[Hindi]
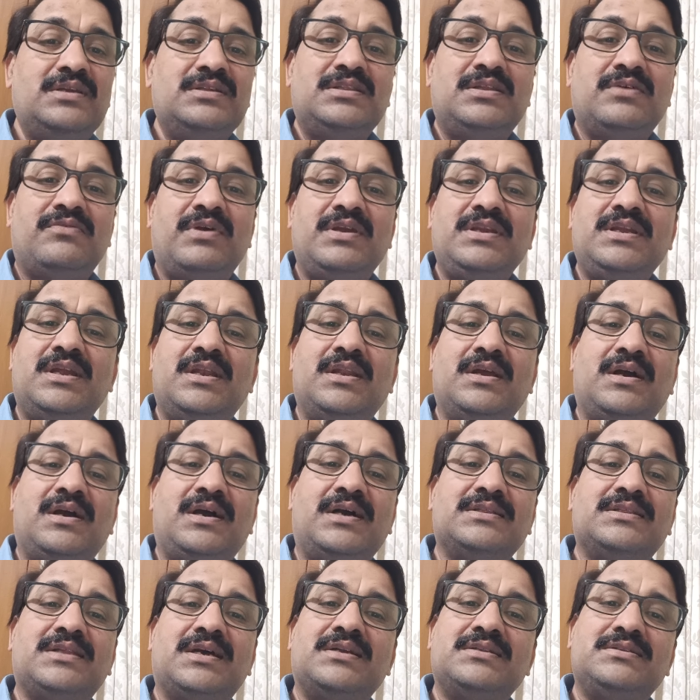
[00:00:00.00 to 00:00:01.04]
हैं दवाइयाँ
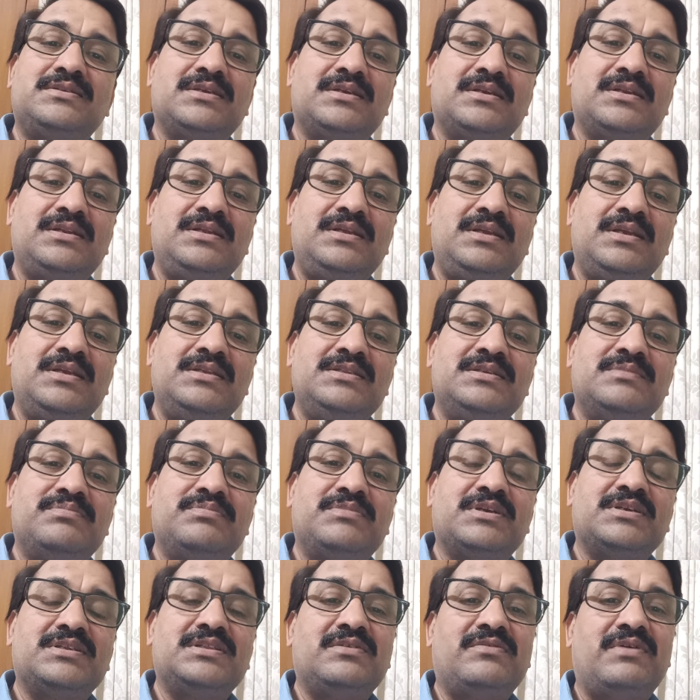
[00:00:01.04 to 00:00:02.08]
लगातार चल रही हैं
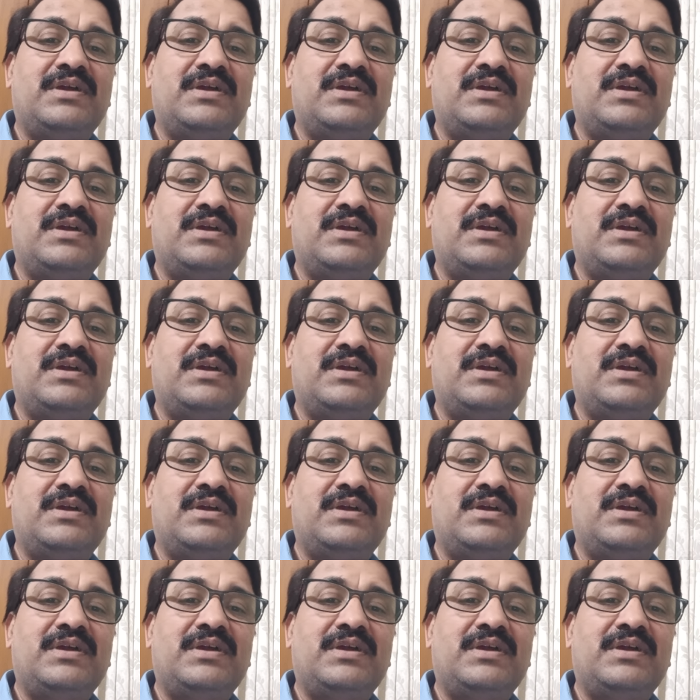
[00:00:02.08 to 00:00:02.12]
जब तक